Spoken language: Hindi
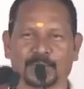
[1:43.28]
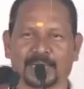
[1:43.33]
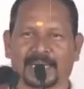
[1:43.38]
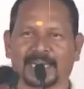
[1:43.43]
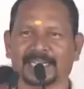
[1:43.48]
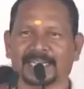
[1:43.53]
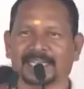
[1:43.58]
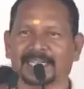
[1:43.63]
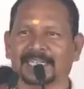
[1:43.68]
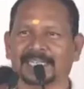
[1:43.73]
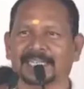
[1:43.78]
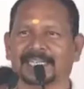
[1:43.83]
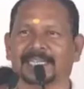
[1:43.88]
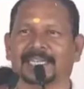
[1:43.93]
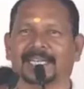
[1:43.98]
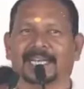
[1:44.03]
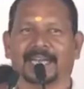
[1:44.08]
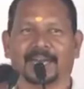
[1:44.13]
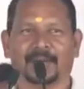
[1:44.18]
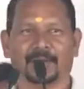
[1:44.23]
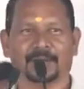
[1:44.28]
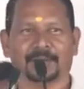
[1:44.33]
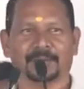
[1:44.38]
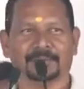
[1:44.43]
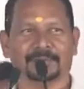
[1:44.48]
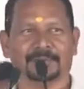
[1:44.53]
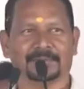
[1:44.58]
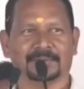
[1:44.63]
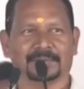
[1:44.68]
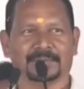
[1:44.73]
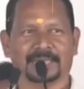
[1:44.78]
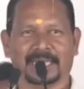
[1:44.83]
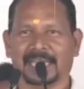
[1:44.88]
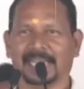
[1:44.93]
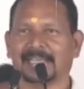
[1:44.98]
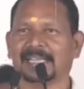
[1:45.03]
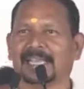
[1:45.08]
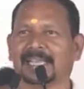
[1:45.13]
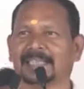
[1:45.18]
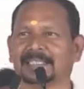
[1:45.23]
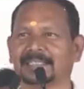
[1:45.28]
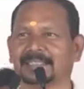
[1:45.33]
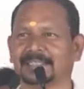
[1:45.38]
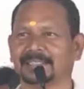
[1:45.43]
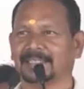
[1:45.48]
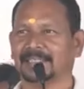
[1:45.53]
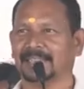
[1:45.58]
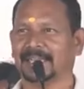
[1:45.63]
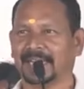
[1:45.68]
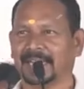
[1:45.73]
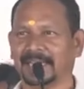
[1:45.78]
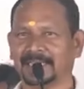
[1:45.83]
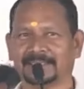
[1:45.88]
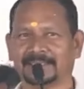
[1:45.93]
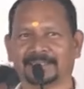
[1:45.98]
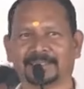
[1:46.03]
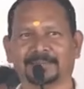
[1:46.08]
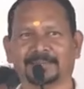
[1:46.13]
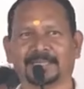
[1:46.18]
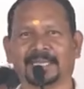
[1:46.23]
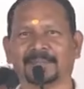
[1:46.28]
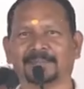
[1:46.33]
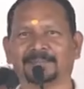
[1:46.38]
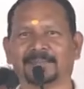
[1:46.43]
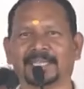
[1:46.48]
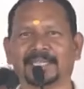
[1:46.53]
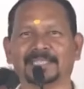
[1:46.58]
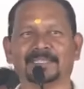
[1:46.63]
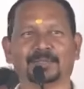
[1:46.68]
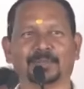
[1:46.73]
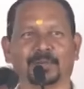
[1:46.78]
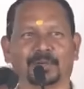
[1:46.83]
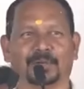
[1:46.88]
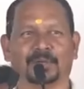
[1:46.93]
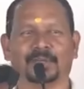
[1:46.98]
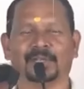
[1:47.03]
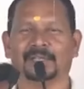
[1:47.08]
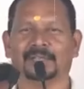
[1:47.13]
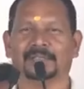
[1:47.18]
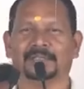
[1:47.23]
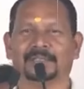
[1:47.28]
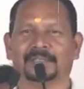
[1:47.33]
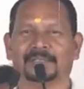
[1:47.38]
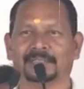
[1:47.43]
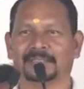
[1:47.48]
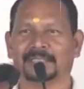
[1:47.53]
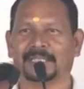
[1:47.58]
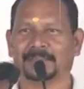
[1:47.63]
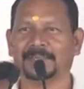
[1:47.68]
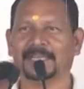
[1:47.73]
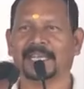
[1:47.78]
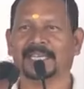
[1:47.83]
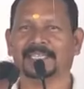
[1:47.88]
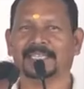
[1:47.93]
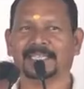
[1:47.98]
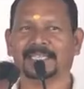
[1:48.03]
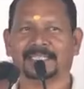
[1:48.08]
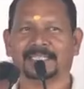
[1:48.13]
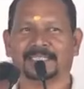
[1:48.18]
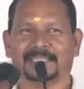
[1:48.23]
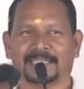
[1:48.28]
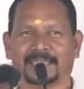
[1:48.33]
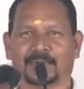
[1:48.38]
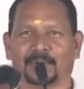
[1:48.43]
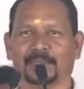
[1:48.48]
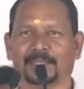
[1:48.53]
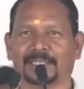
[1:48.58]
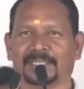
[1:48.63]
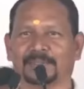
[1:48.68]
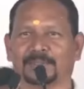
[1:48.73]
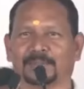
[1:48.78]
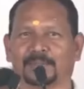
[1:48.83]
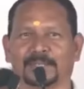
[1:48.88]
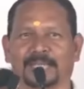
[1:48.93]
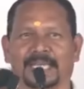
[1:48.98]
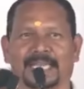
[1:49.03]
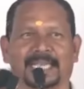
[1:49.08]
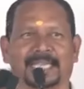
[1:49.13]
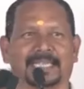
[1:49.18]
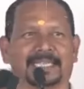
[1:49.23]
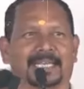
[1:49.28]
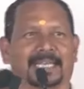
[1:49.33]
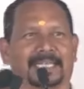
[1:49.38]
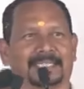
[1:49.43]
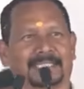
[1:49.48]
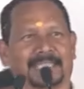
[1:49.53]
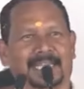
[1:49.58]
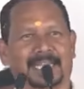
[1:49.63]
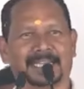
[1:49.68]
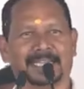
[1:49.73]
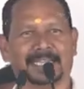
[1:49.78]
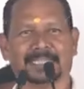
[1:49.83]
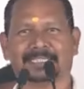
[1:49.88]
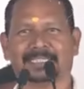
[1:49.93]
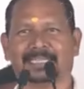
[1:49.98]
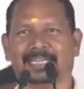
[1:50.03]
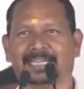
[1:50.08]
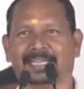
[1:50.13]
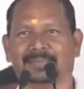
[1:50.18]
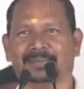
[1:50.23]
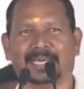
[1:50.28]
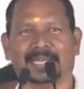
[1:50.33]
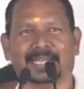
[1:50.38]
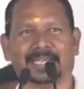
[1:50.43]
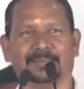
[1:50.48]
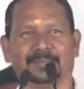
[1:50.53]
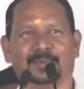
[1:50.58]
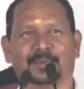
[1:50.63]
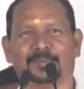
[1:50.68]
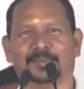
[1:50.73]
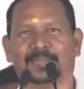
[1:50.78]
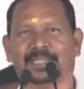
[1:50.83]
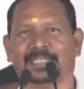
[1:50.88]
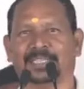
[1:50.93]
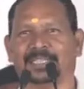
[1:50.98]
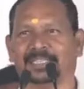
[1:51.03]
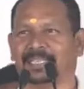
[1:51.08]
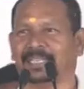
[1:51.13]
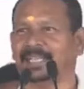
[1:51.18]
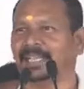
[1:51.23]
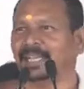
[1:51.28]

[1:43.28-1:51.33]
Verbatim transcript: उद्घाटन और शिलान्यास आज करीब 300 सभी अधिक करोड़ की योजनाएं यहाँ शिलान्यास कर रहे हैं माननीय मुख्यमंत्री